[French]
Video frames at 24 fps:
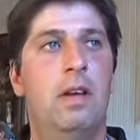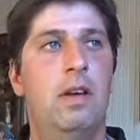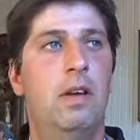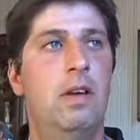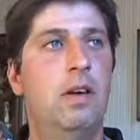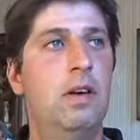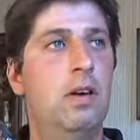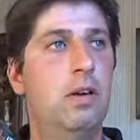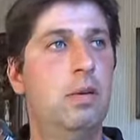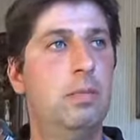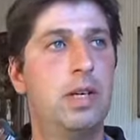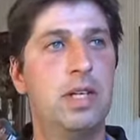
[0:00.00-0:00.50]

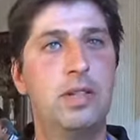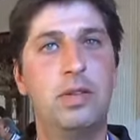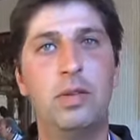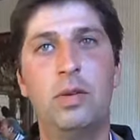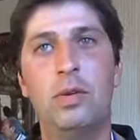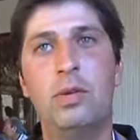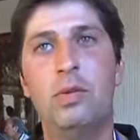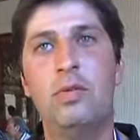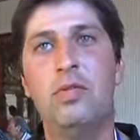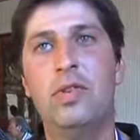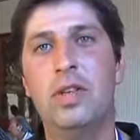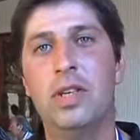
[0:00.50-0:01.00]
Euh,
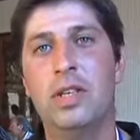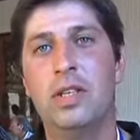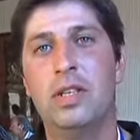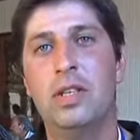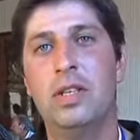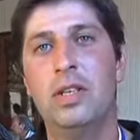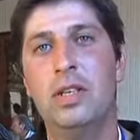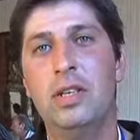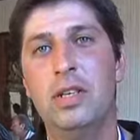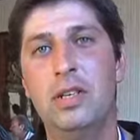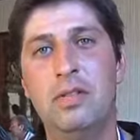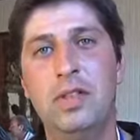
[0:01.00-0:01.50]
maintenant, une
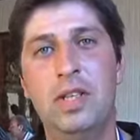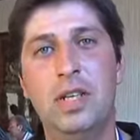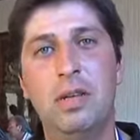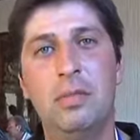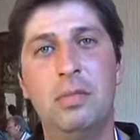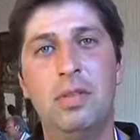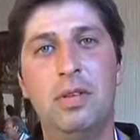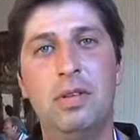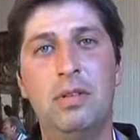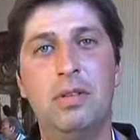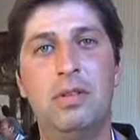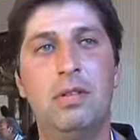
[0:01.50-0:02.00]
fierté,
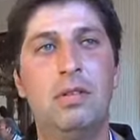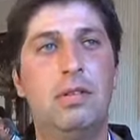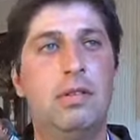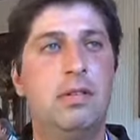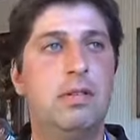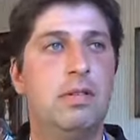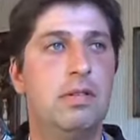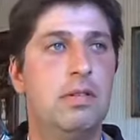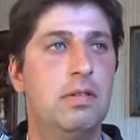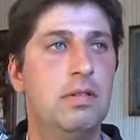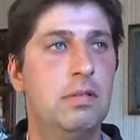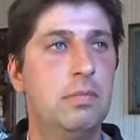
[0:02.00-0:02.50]
évidemment,
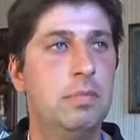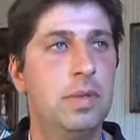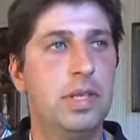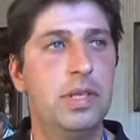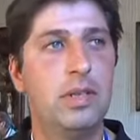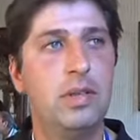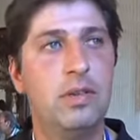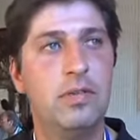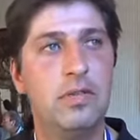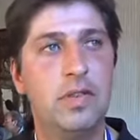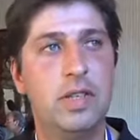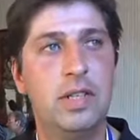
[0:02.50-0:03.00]
euh,
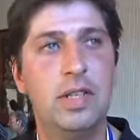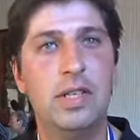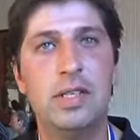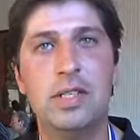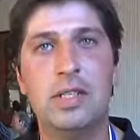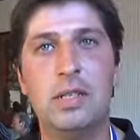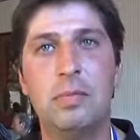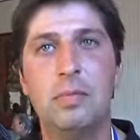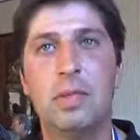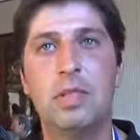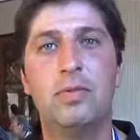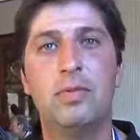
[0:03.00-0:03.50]
perdre en finale, c'est pas